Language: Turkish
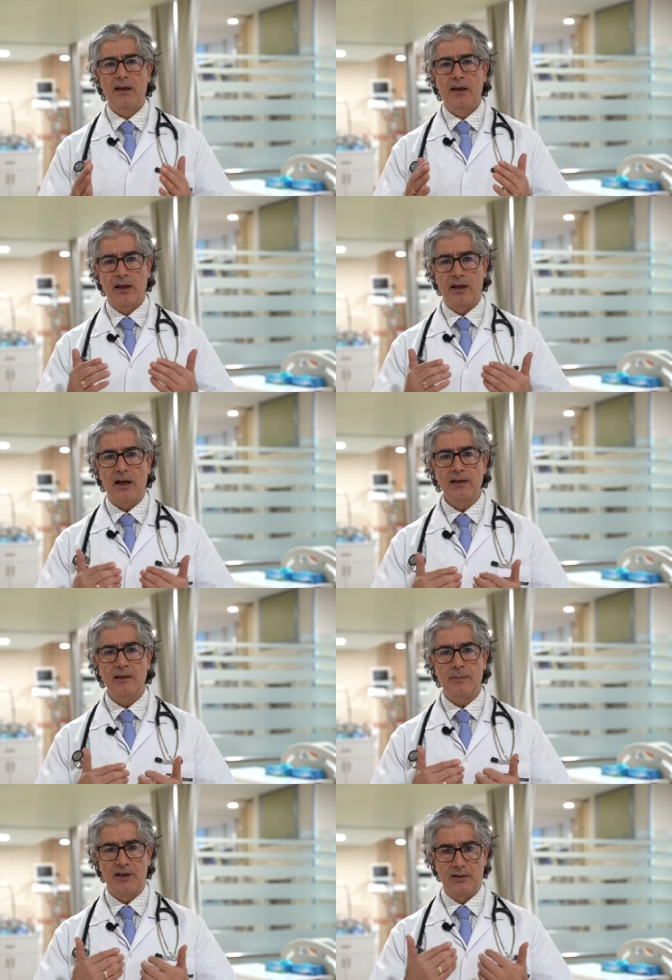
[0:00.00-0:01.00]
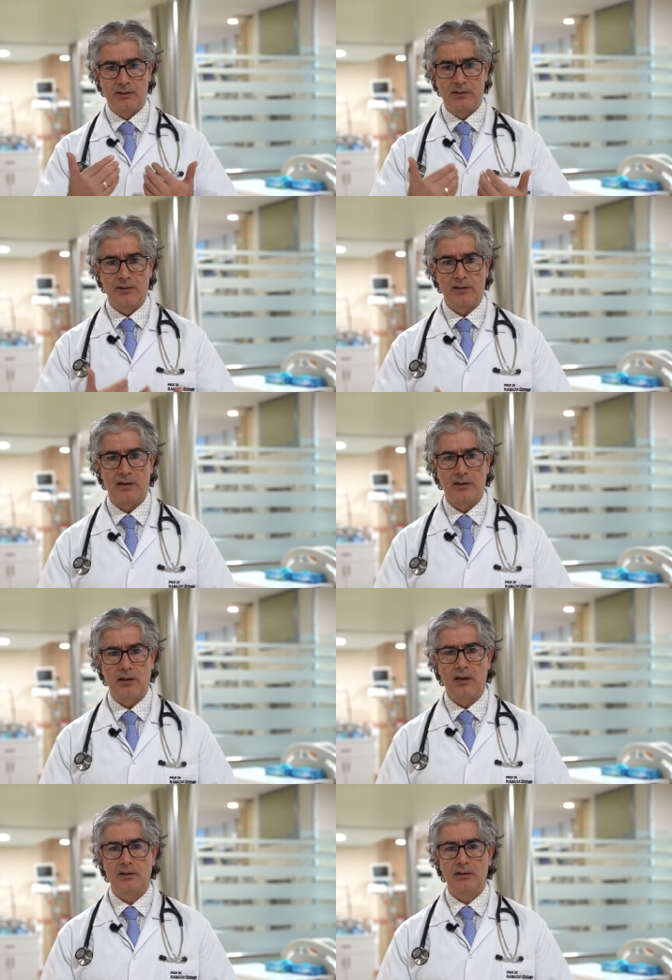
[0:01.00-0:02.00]
herhangi bir
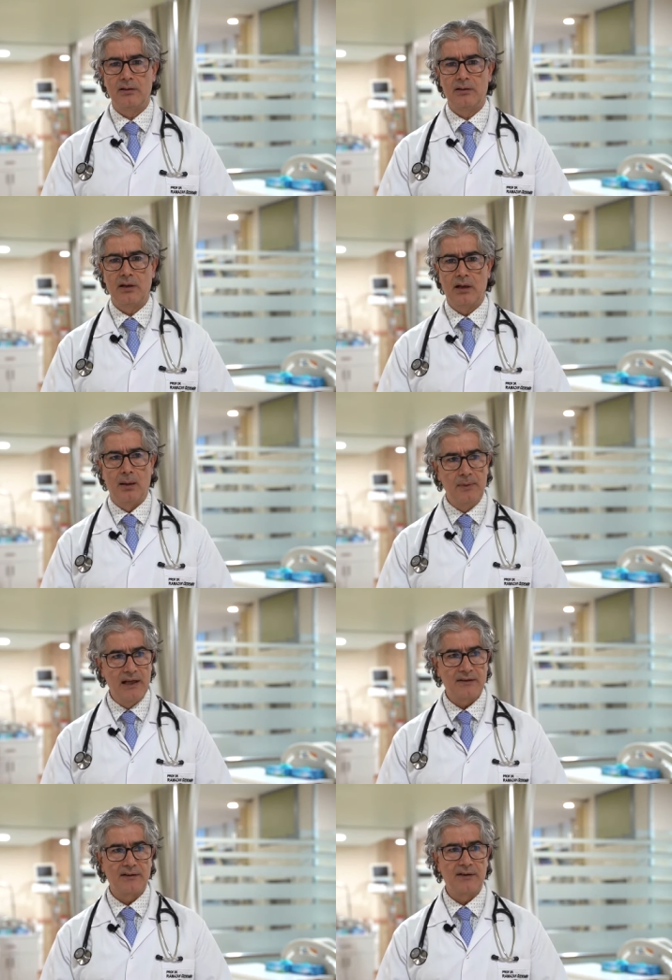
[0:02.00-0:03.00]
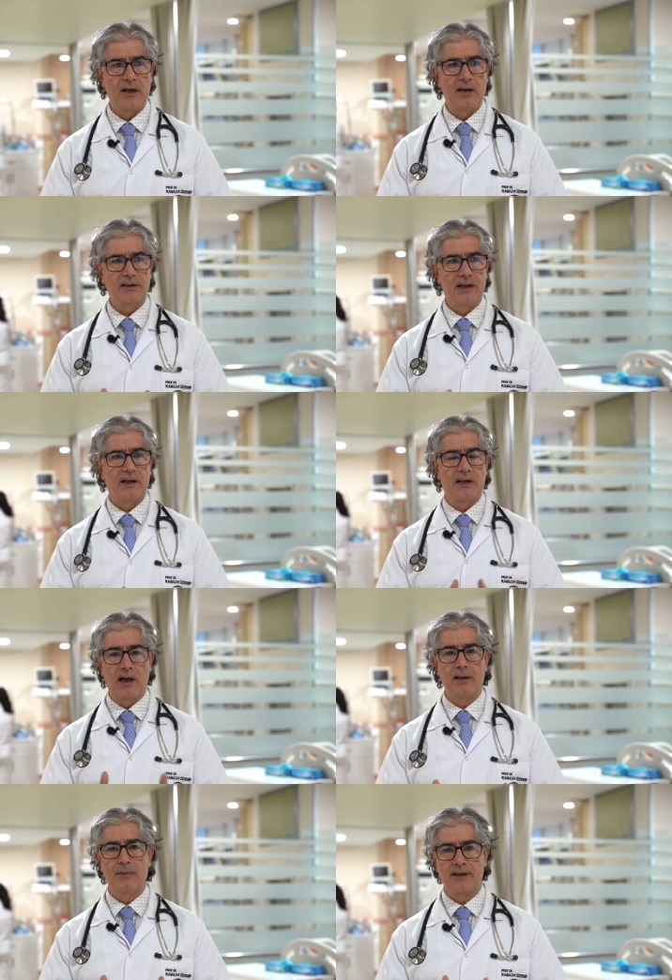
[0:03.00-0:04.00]
ameliyatına gerek
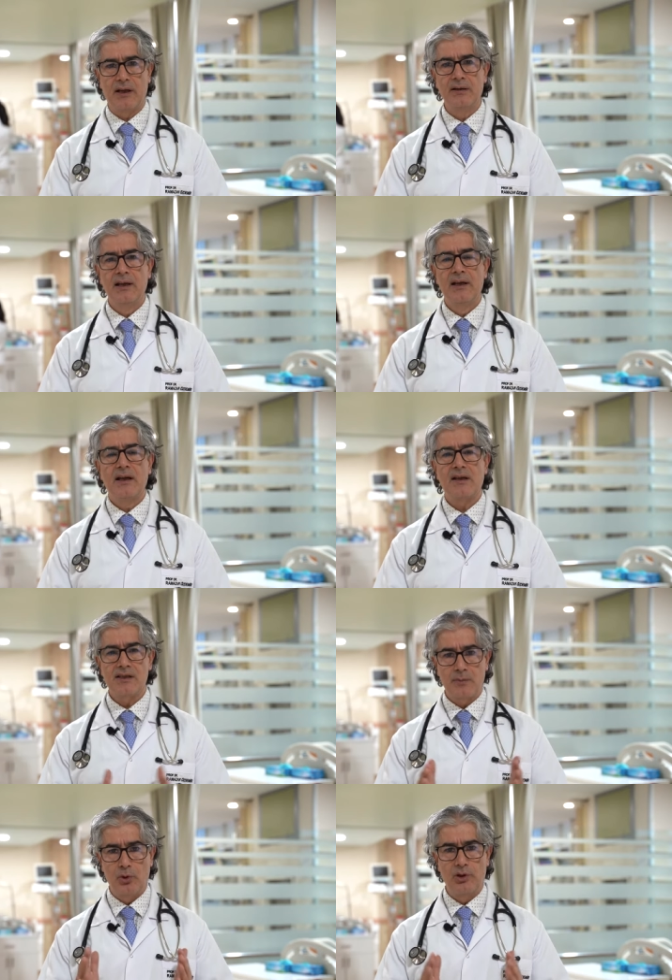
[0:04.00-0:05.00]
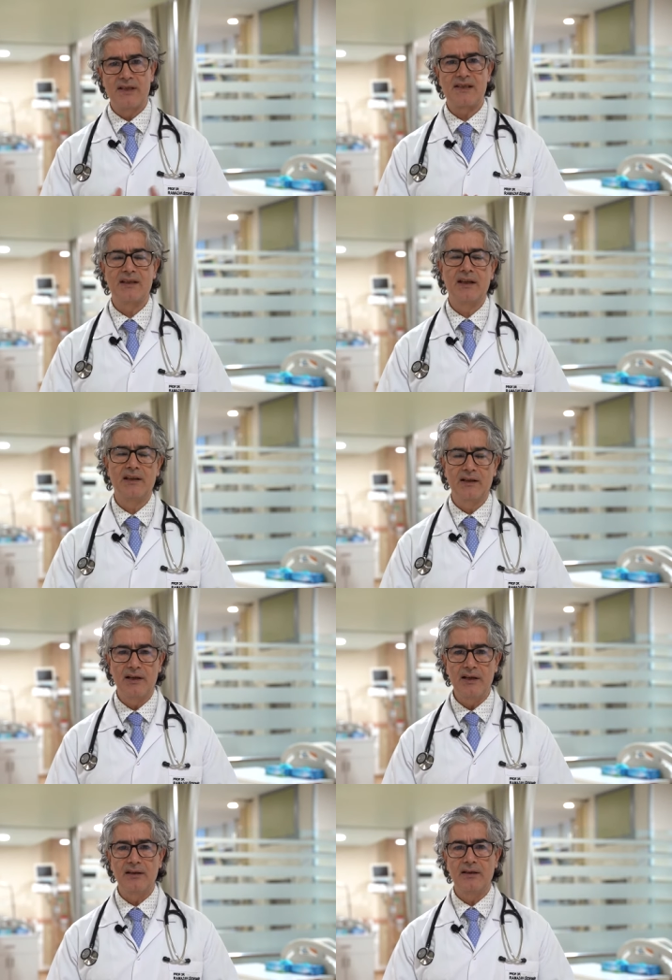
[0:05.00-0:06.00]
kalmadan kasık bölgesine
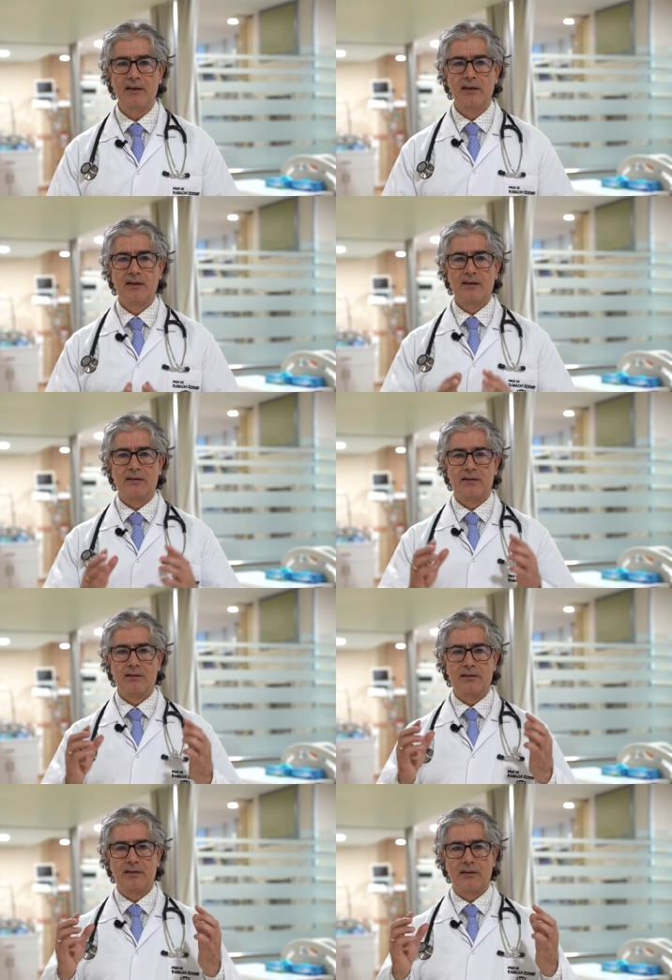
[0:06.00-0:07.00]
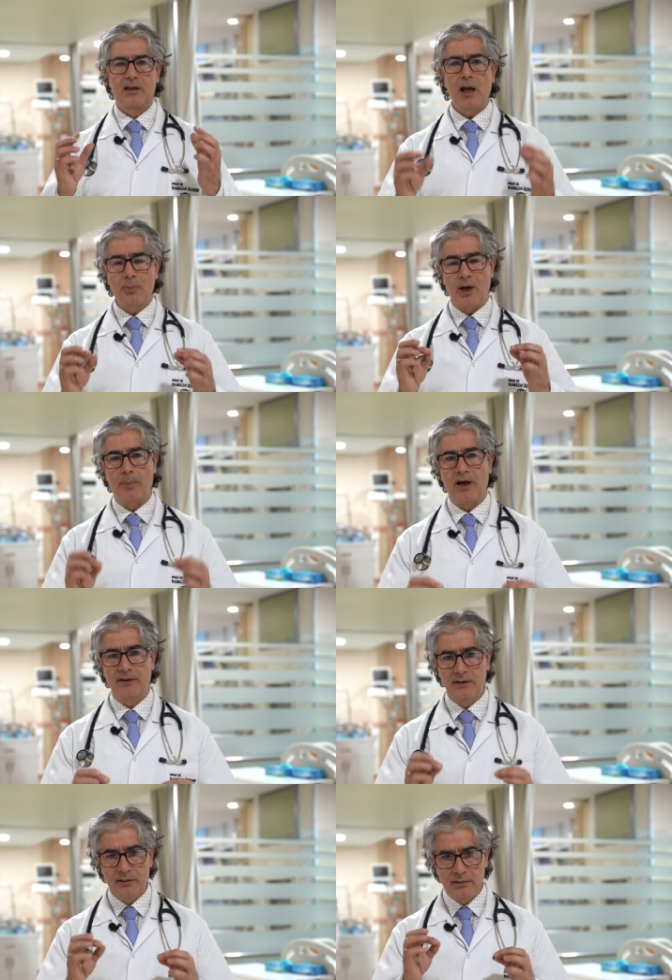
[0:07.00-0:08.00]
girerek kalp
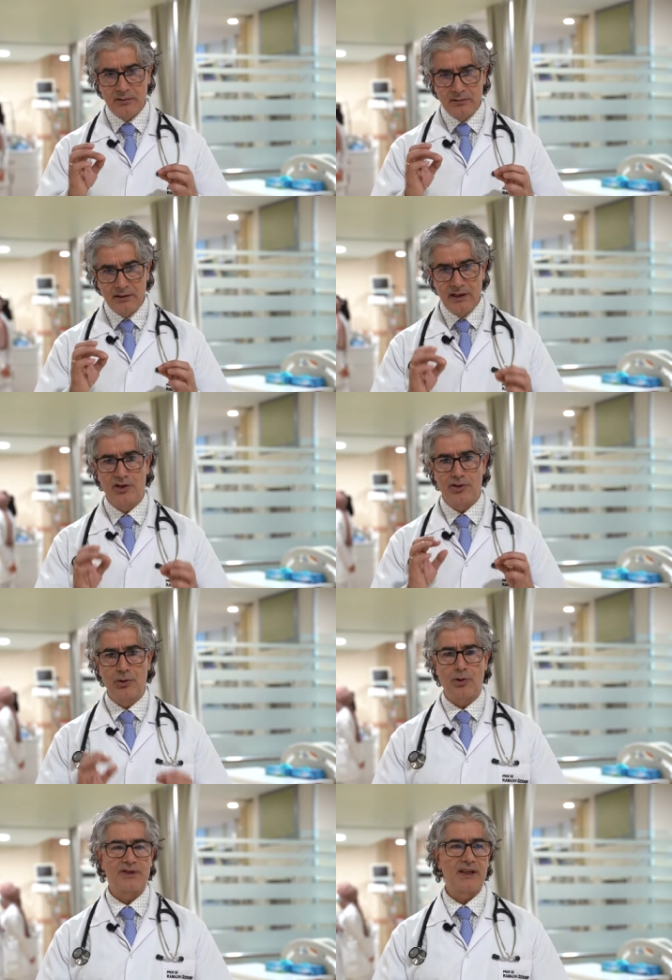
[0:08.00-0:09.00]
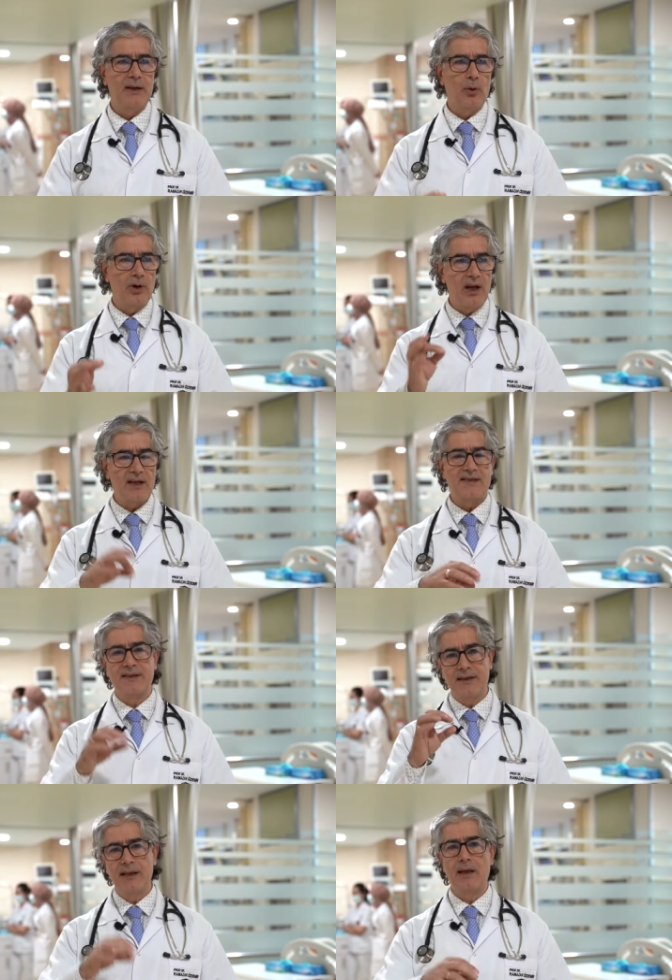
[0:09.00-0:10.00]
kapağını değiştiriyoruz. Yani oraya
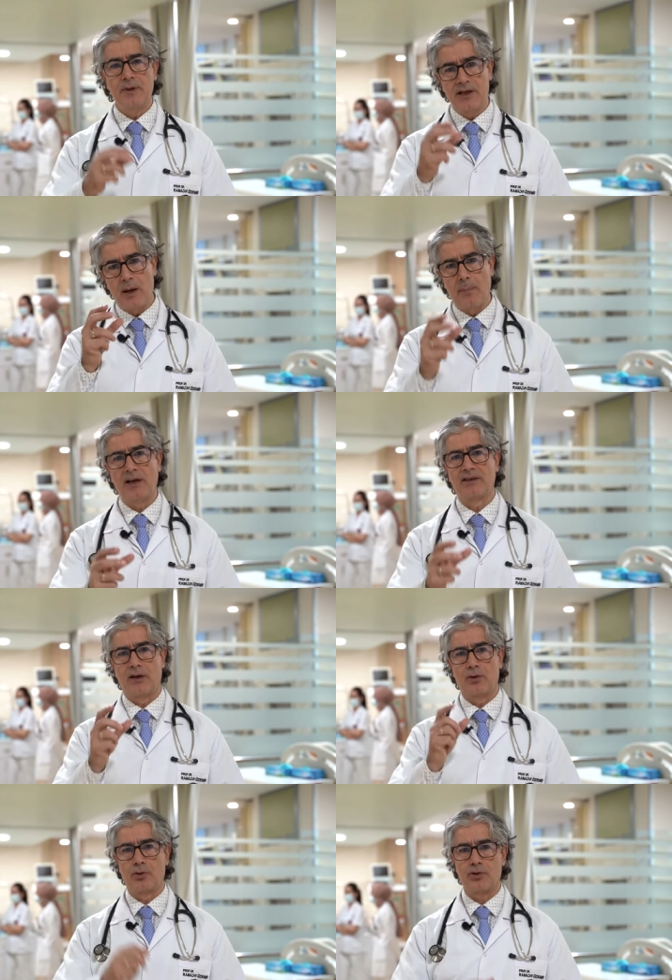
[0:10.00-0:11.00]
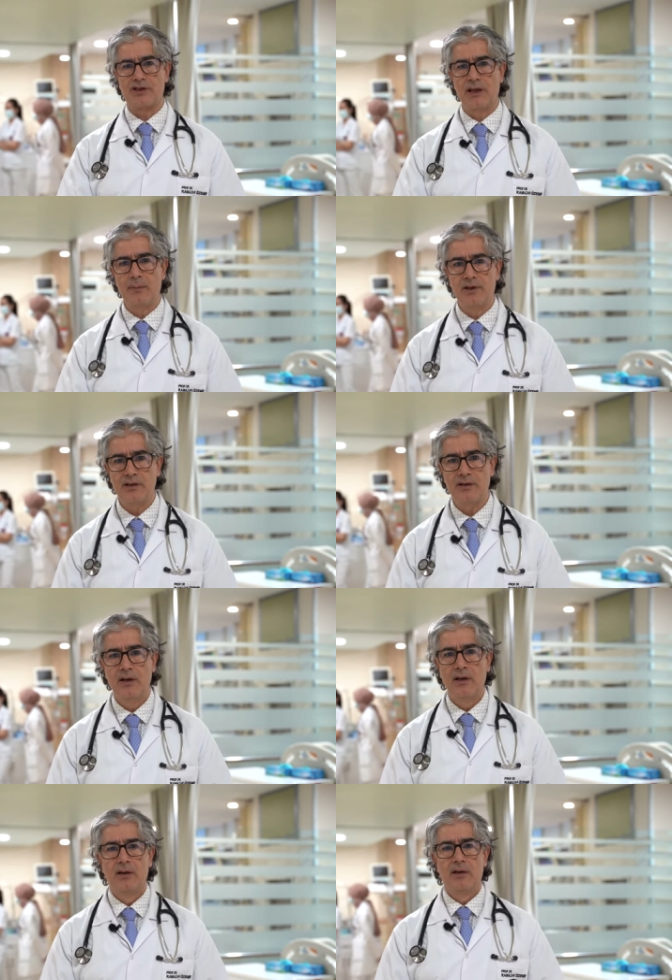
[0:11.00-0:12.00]
aslında yeni bir kapak takıyoruz, yeni bir
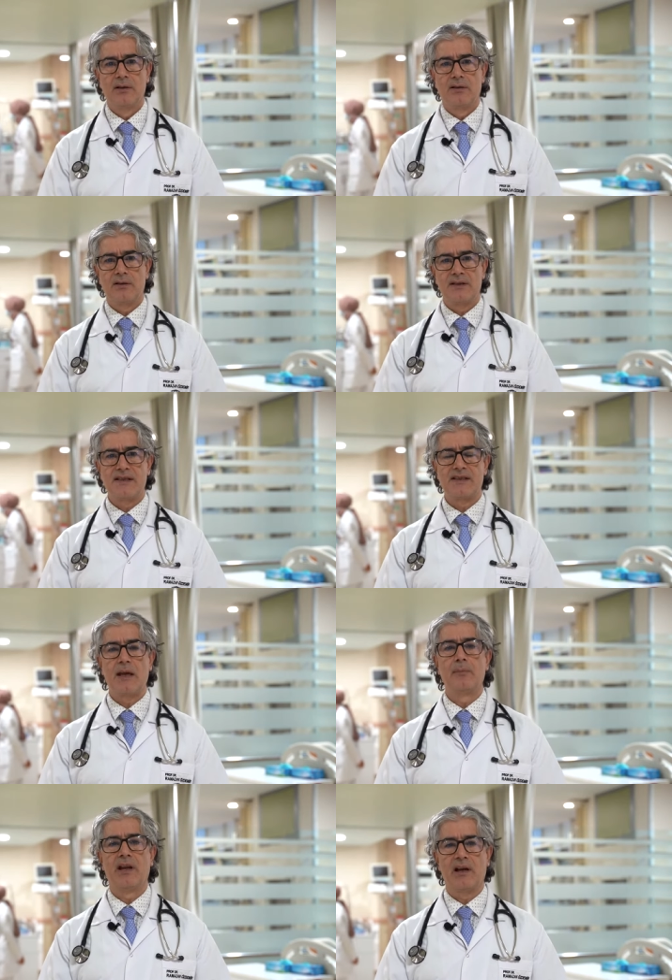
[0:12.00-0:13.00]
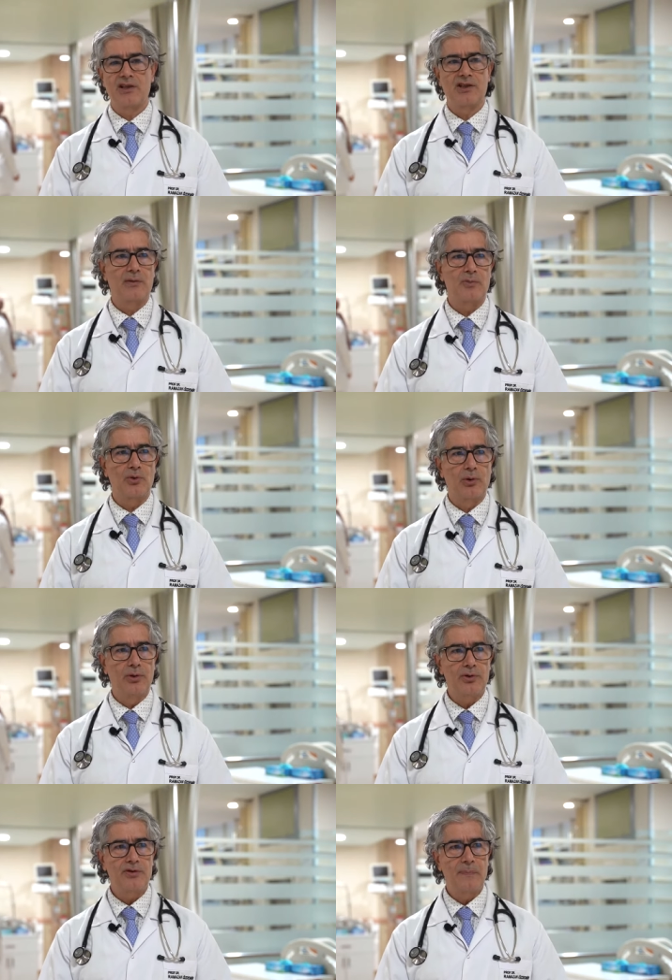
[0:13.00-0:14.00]
e, sistem yerleştirmiş
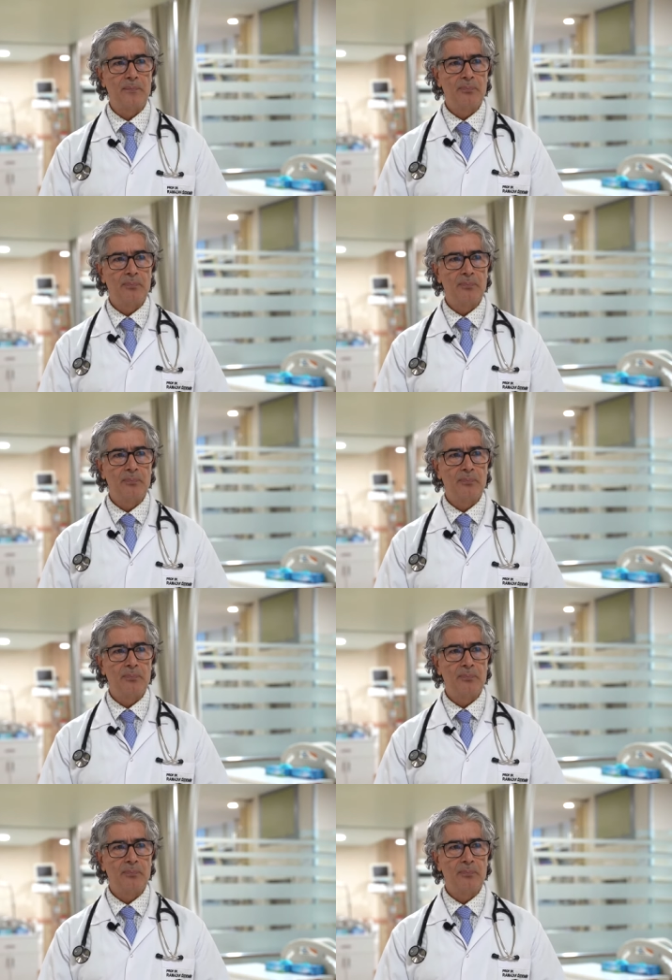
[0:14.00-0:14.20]
oluyoruz.